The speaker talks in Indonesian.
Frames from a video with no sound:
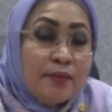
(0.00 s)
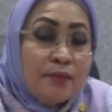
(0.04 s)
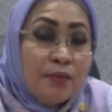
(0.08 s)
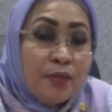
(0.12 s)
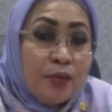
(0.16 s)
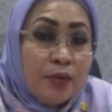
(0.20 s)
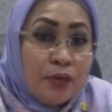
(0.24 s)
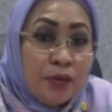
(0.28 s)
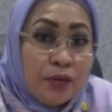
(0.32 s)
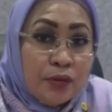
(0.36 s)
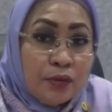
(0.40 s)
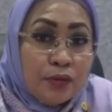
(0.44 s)

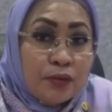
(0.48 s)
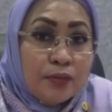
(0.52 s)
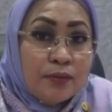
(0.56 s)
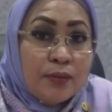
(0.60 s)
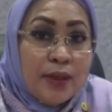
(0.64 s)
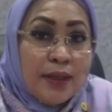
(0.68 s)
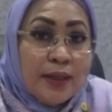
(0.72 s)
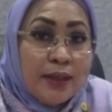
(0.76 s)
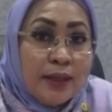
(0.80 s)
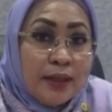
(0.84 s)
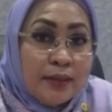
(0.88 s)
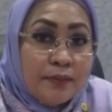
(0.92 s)
pohon
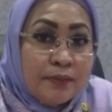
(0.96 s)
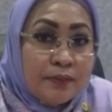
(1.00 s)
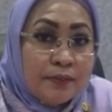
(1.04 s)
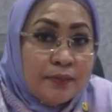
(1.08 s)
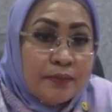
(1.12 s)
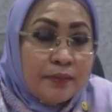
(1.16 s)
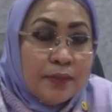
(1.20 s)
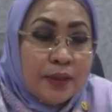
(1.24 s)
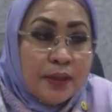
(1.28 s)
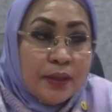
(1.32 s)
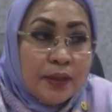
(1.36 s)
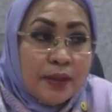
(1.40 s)
tumbang yang
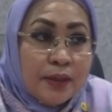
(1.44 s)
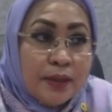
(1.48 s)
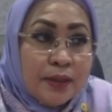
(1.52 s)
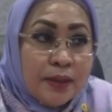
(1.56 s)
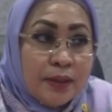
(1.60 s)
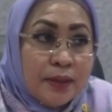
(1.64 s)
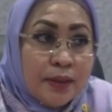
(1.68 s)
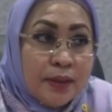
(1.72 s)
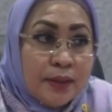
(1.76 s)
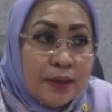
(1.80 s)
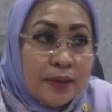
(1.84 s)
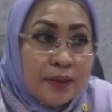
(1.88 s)

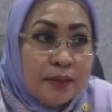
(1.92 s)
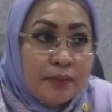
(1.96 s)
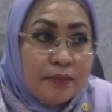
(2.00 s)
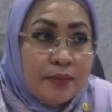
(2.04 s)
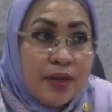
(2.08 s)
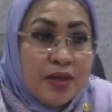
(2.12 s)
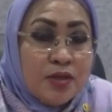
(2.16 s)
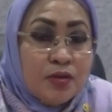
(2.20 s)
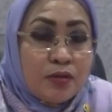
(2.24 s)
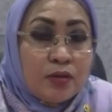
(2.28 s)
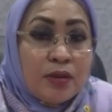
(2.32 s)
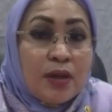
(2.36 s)
uh,
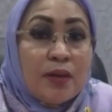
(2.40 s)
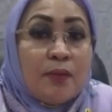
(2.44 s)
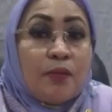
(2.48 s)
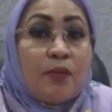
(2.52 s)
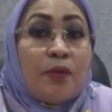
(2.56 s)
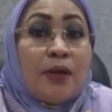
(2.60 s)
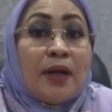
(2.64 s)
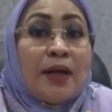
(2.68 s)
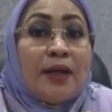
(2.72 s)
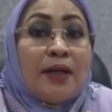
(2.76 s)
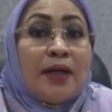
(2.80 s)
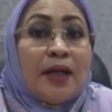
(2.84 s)
masuk
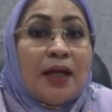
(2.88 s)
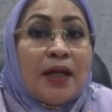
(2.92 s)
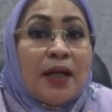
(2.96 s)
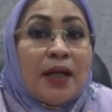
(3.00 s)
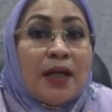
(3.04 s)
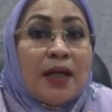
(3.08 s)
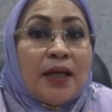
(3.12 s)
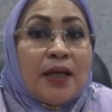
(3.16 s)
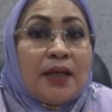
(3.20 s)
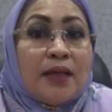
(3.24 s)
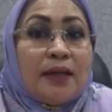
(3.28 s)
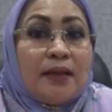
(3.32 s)

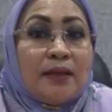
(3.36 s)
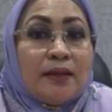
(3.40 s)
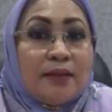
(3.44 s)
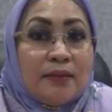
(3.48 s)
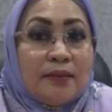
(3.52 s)
laporannya.